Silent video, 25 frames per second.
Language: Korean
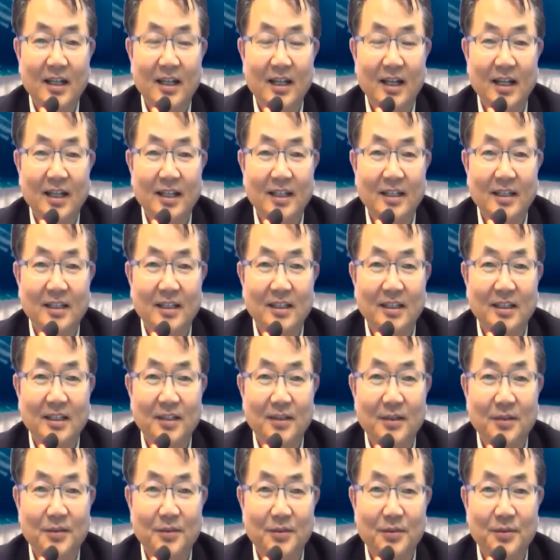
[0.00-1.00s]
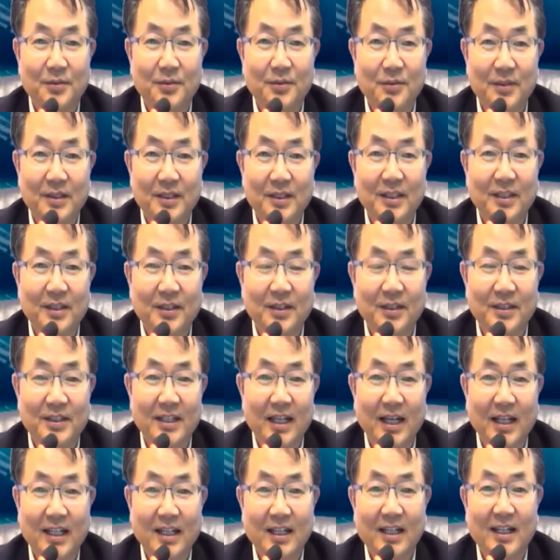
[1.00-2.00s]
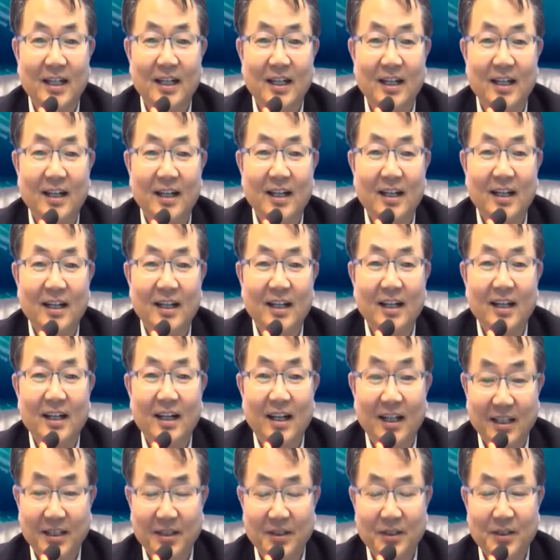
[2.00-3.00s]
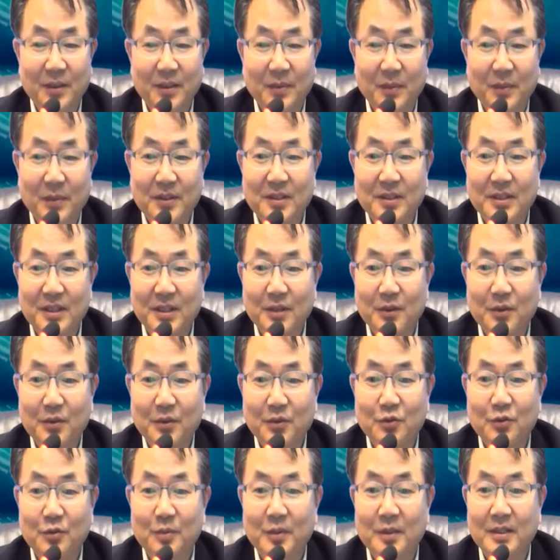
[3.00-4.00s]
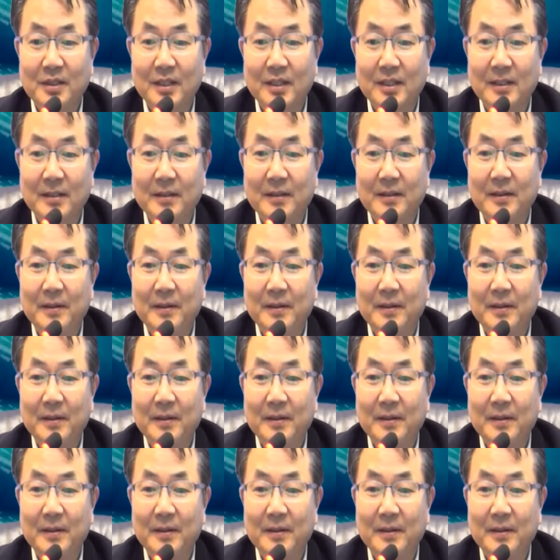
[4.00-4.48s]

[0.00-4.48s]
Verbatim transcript: 강의를 들을 수 있는 것이 아닐까 하는 것이 첫 번째이고 두 번째는